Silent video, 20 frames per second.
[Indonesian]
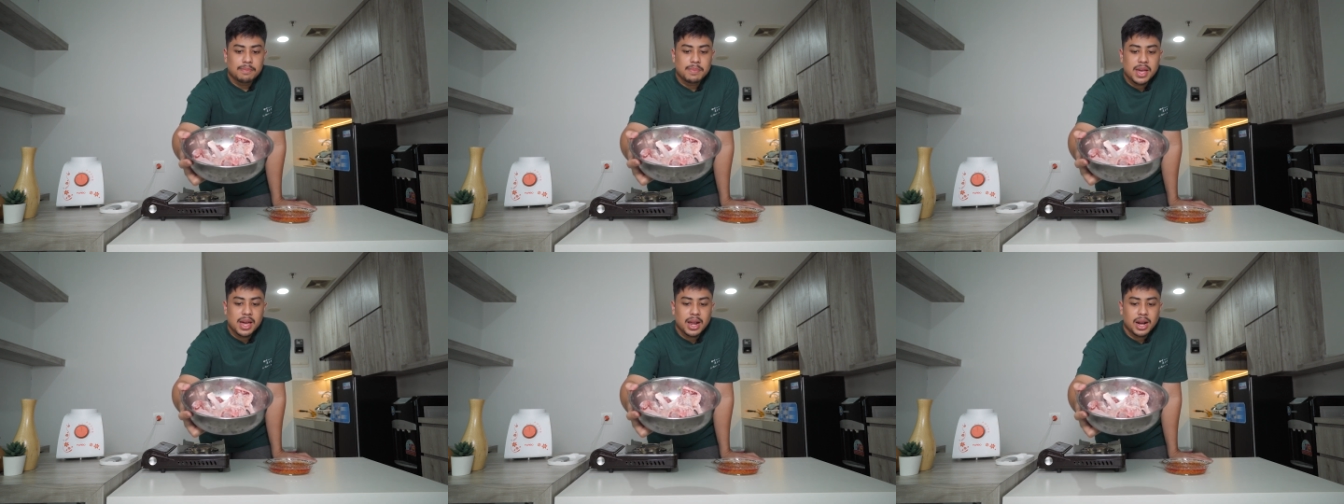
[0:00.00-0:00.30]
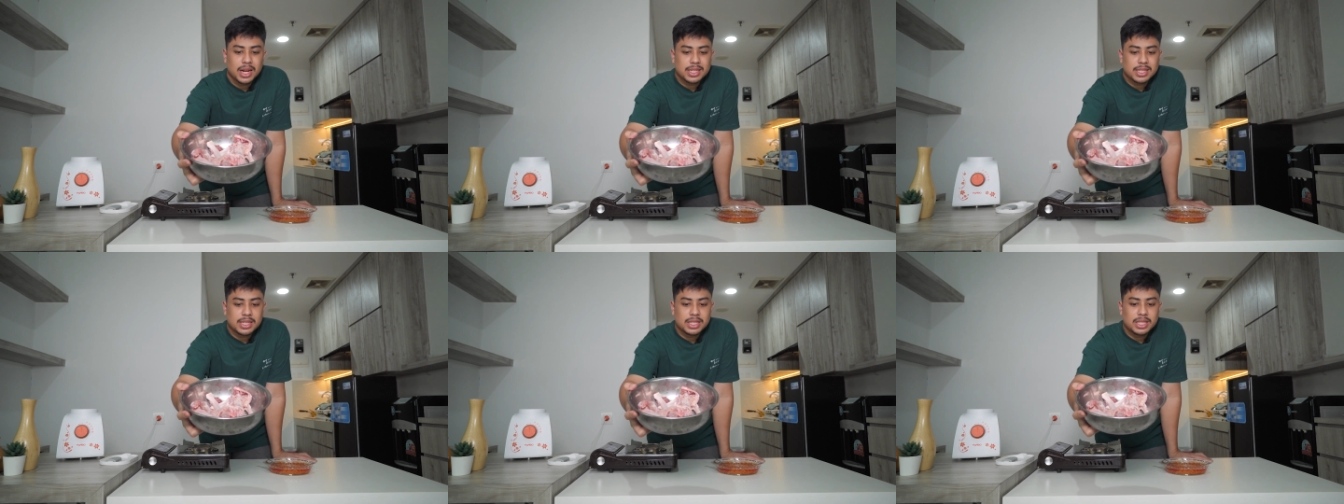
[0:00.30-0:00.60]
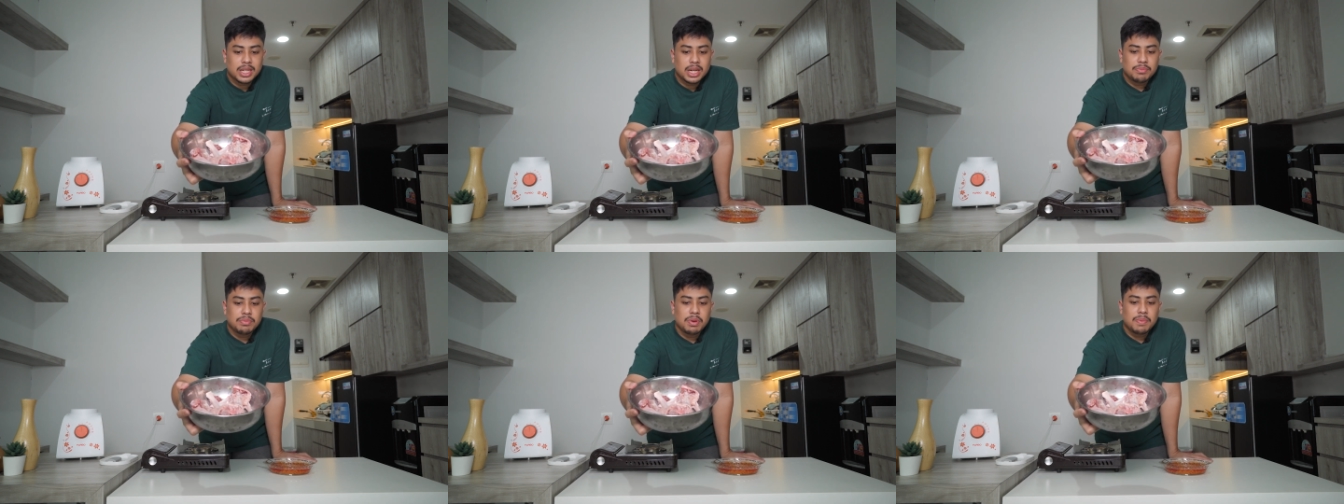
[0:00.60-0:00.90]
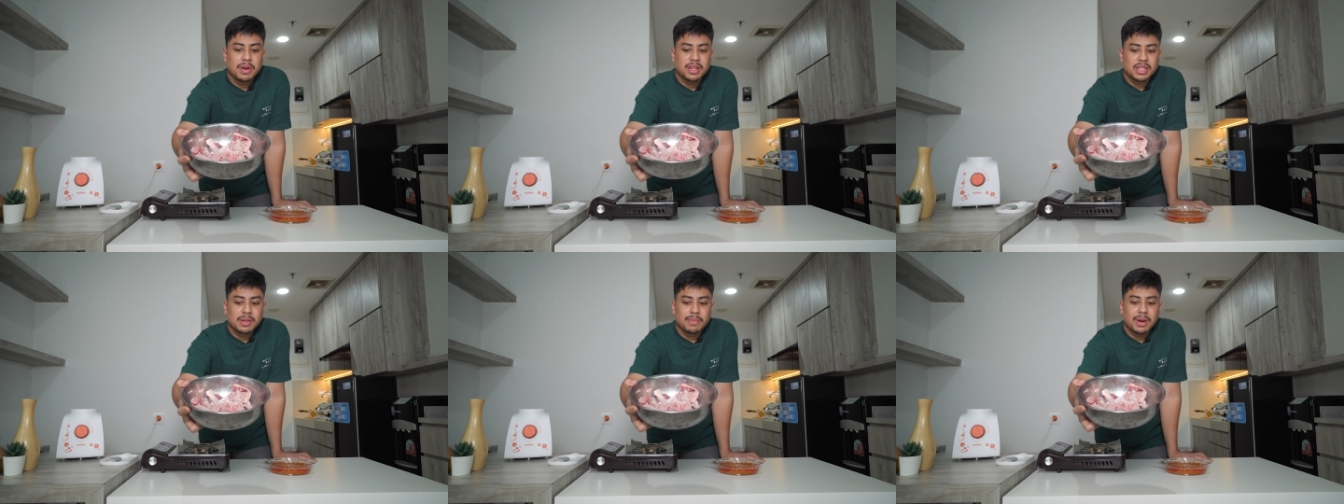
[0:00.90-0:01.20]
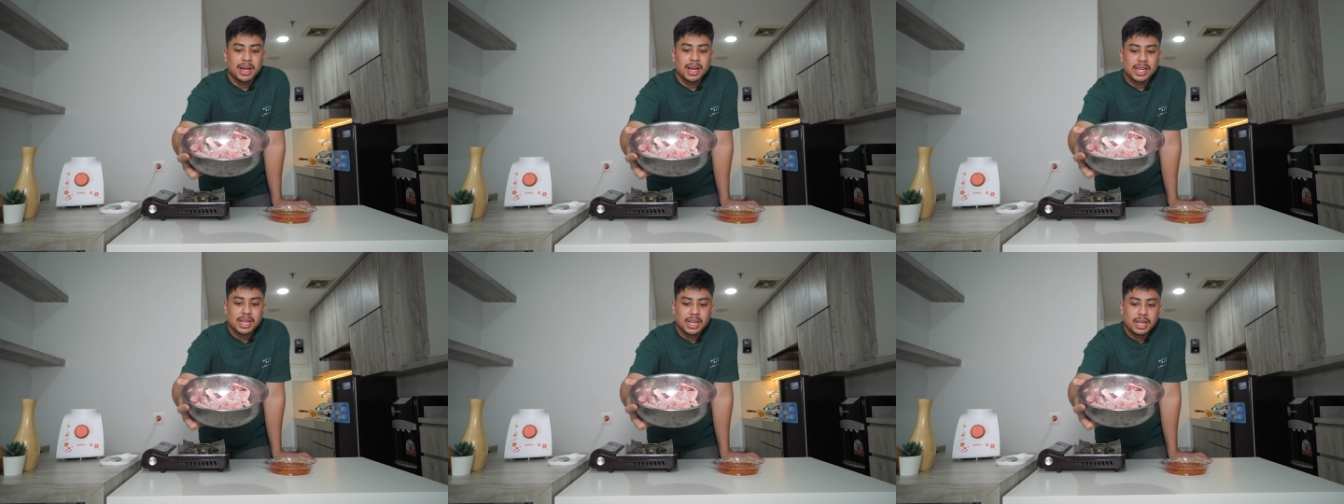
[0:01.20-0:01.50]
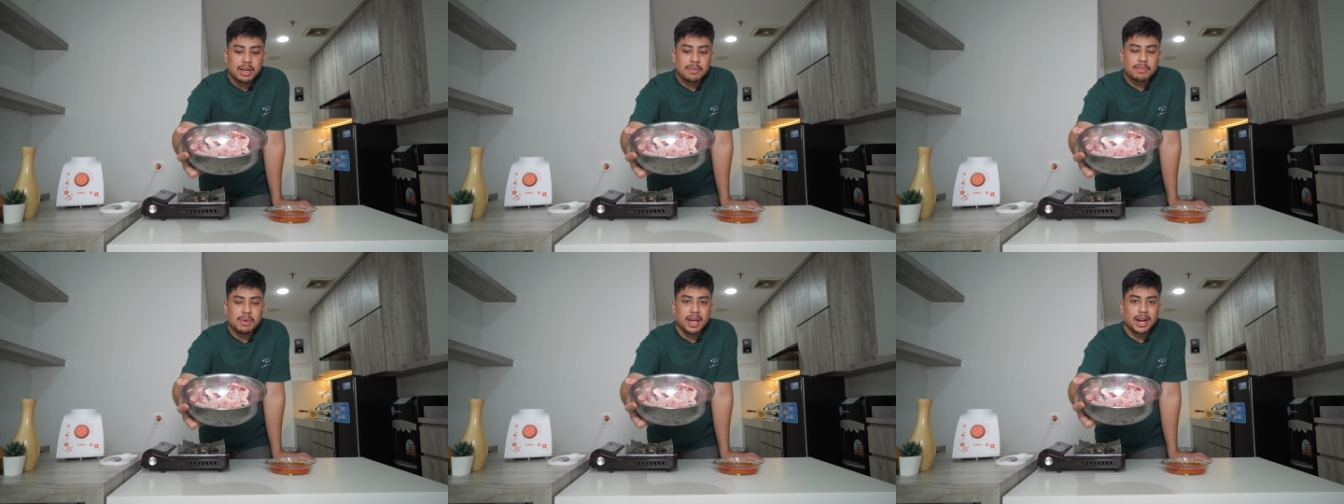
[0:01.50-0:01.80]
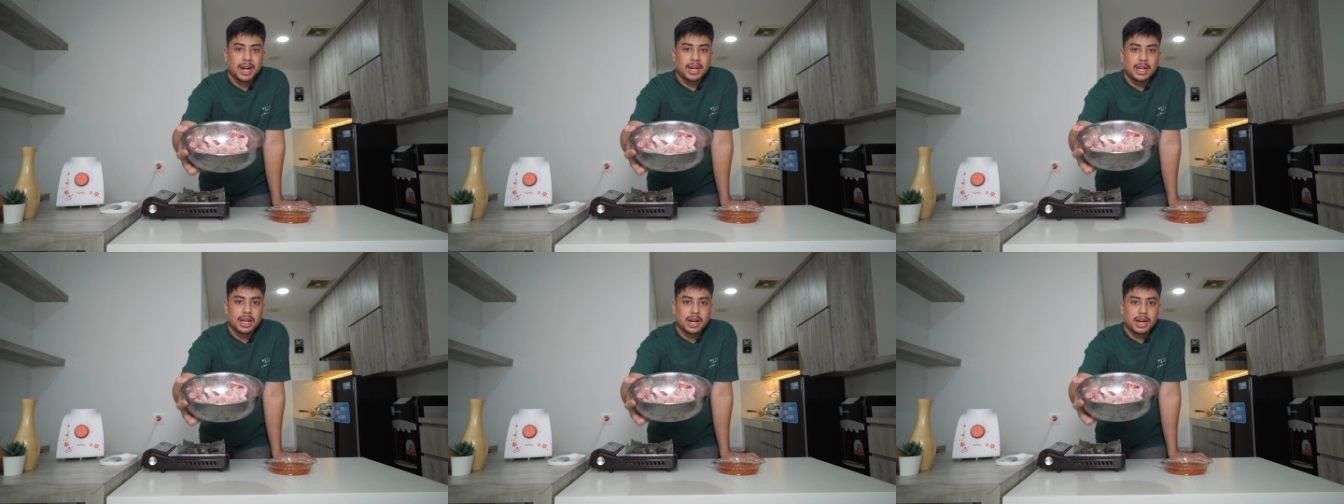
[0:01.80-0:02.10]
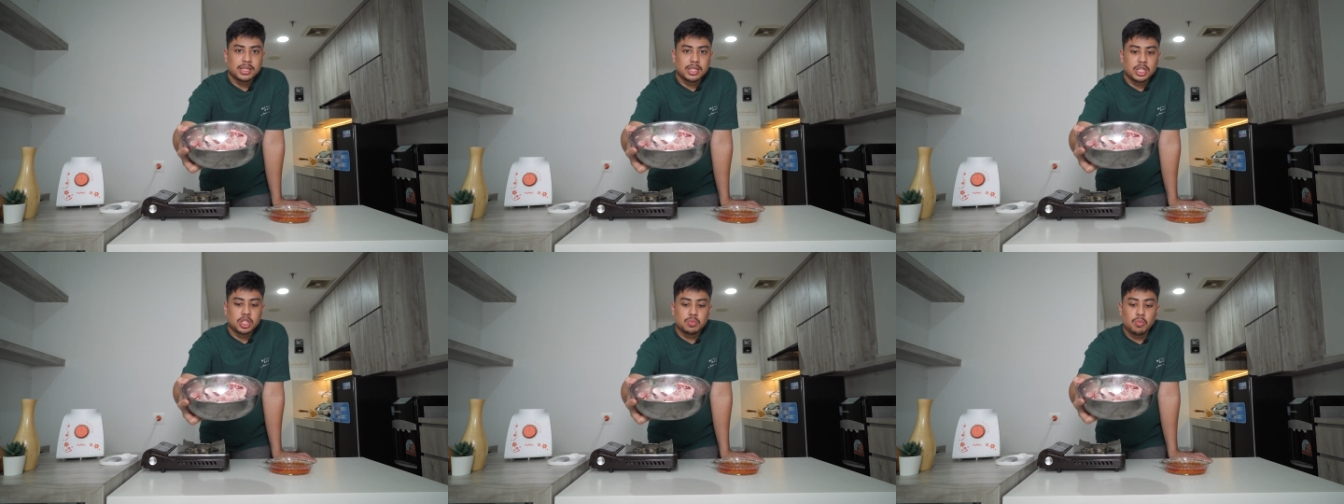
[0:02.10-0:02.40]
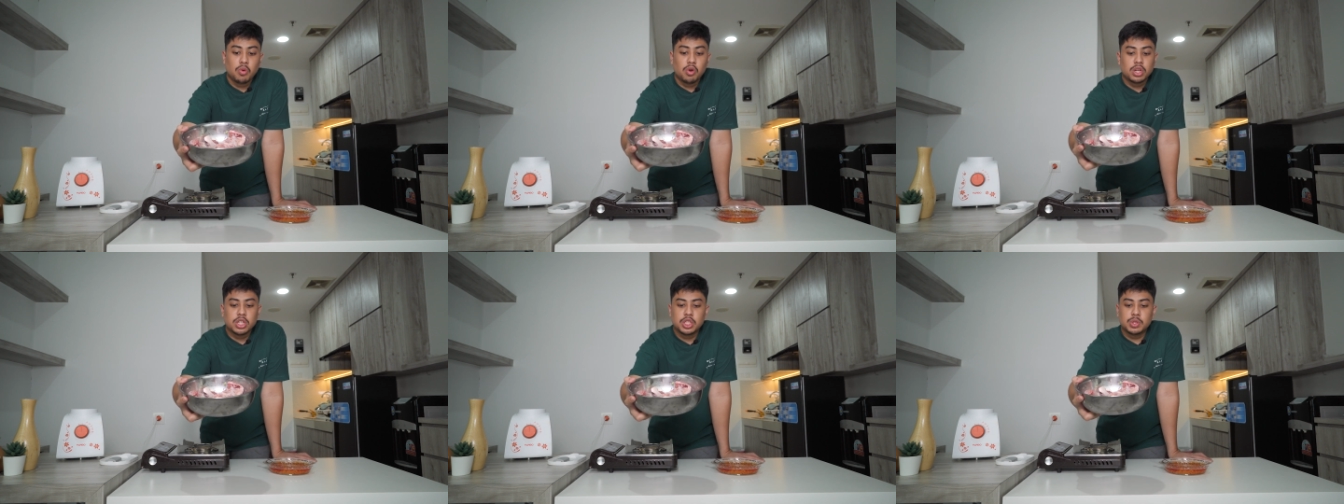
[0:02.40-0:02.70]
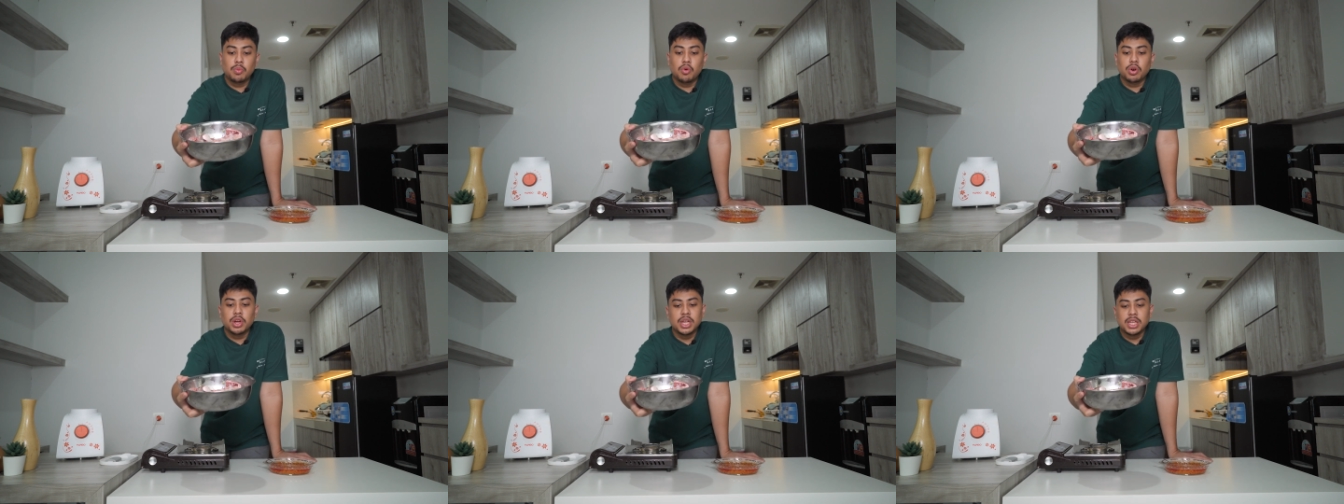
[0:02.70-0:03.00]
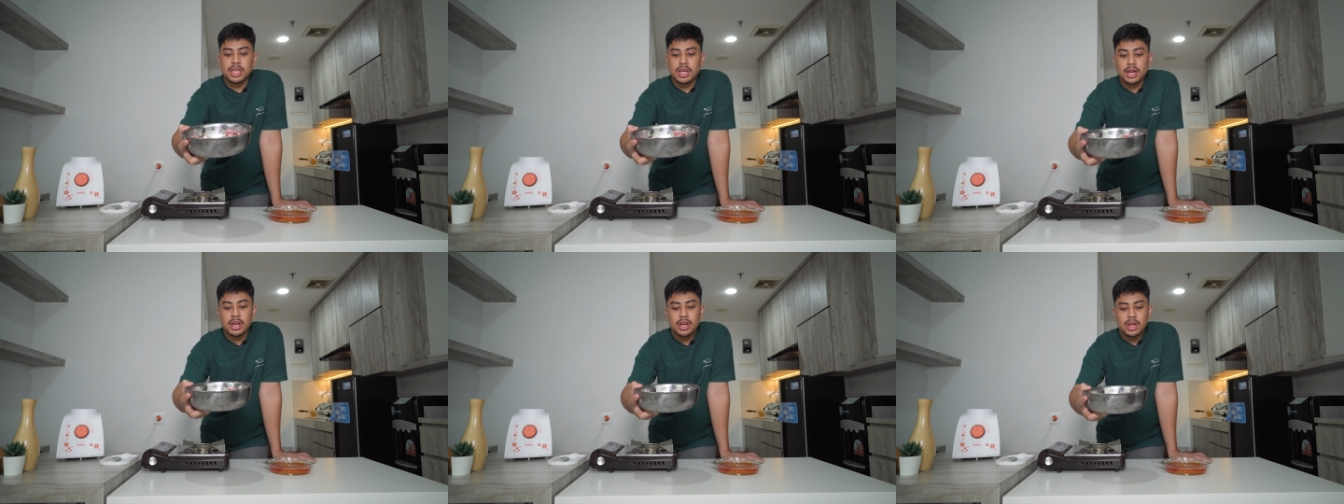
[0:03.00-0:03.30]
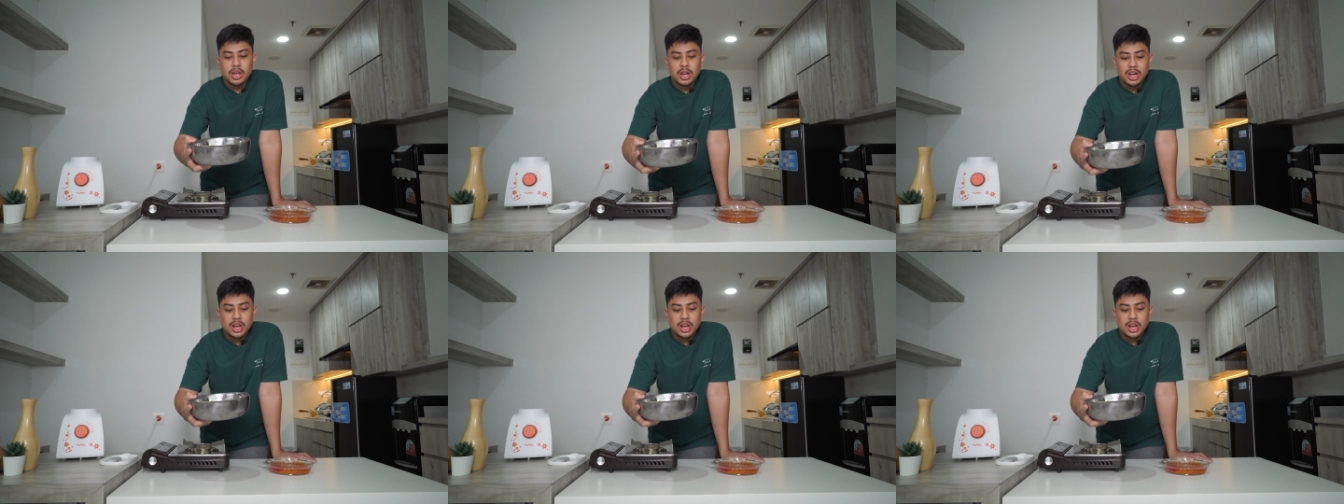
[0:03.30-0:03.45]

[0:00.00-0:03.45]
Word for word: biar rasanya lebih mantep lagi, biar ada rasa smoky-smokinya.